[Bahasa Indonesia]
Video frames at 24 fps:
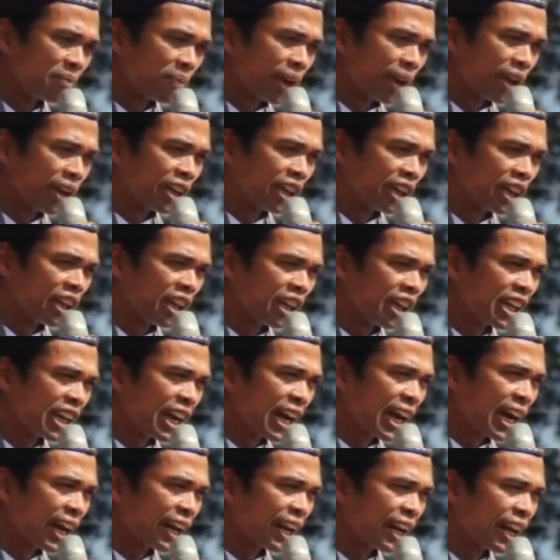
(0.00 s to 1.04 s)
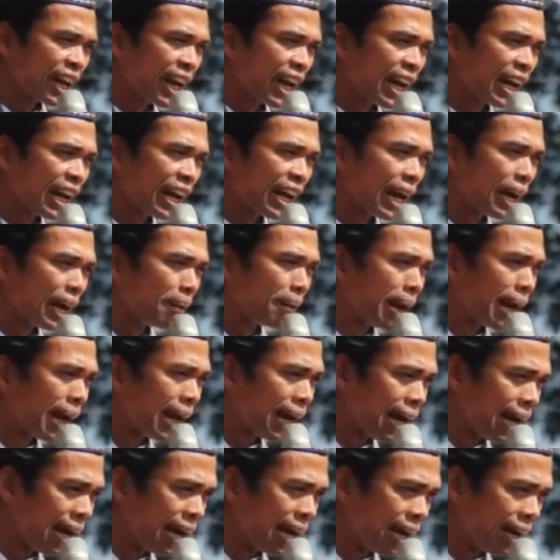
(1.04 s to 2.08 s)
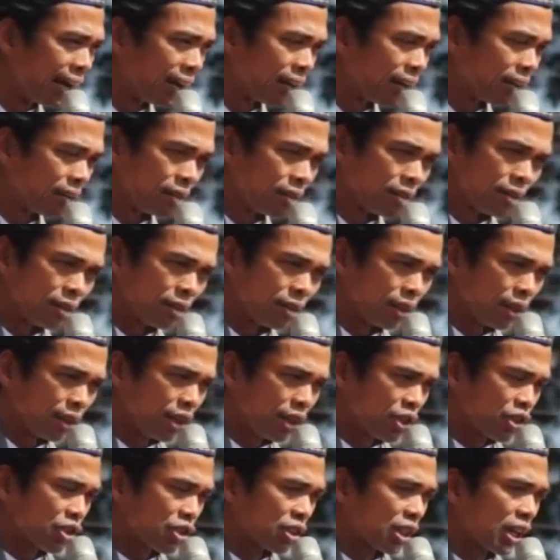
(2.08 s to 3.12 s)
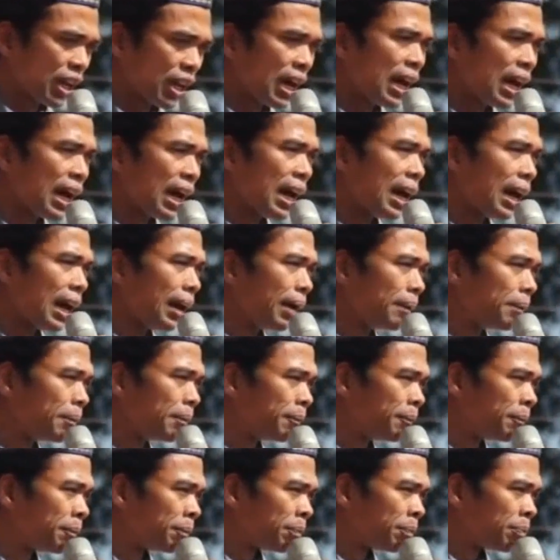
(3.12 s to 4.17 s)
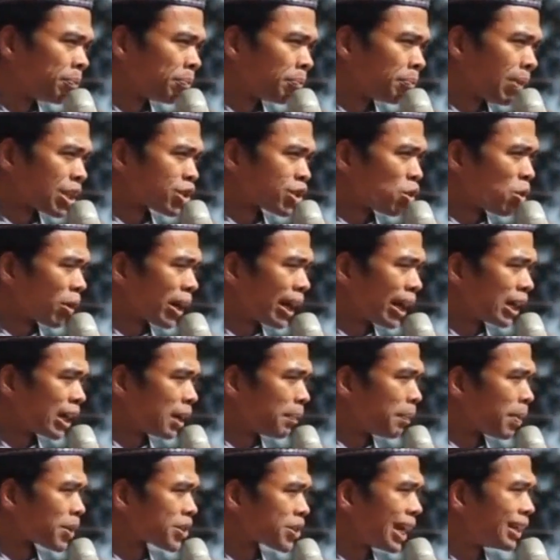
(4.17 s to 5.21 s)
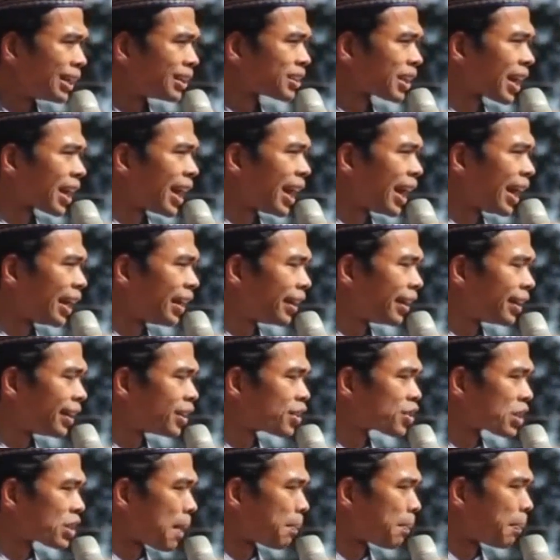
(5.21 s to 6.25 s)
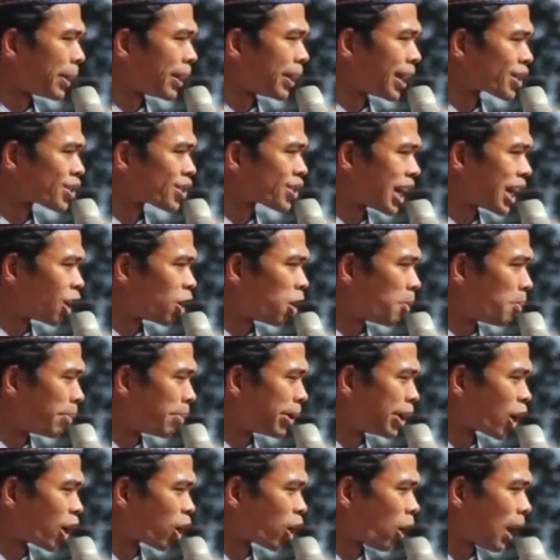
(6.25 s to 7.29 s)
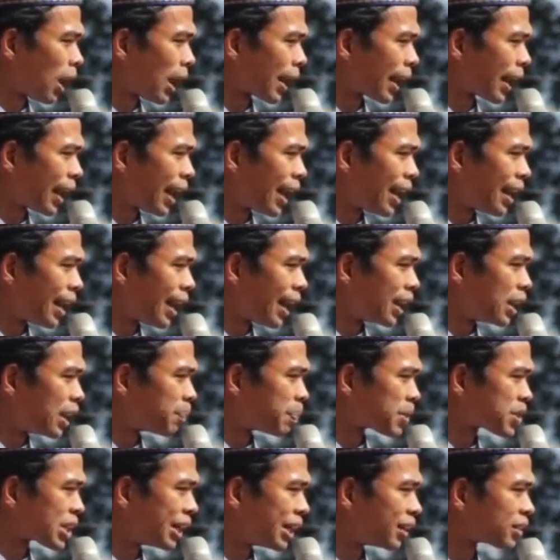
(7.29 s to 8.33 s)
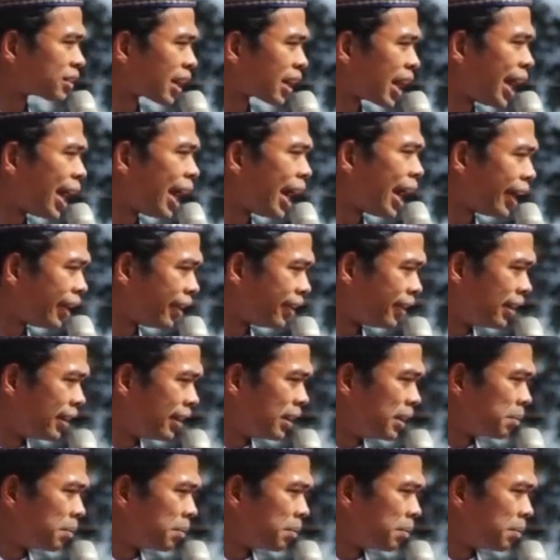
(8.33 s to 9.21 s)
Pendidikan Agama Islam Masukkan ke pesantren. Siapa yang sanggup menyekolahkan anak di pesantren?